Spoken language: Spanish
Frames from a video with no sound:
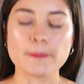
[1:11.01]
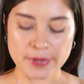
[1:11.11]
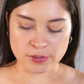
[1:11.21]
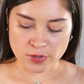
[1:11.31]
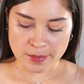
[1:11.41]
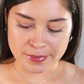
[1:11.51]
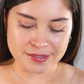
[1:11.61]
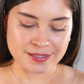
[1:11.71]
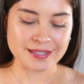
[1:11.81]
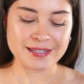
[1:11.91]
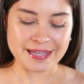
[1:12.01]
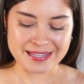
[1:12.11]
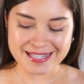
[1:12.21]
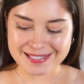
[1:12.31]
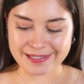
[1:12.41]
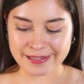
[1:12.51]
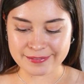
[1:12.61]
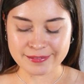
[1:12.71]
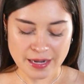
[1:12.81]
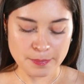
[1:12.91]
pero nuevamente, ¿qué
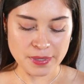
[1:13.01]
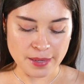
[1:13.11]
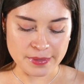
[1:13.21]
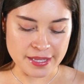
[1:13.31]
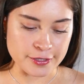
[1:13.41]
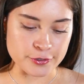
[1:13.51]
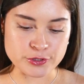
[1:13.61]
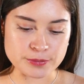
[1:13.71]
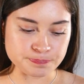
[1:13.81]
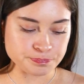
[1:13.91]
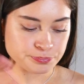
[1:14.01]
dice la palabra de Dios?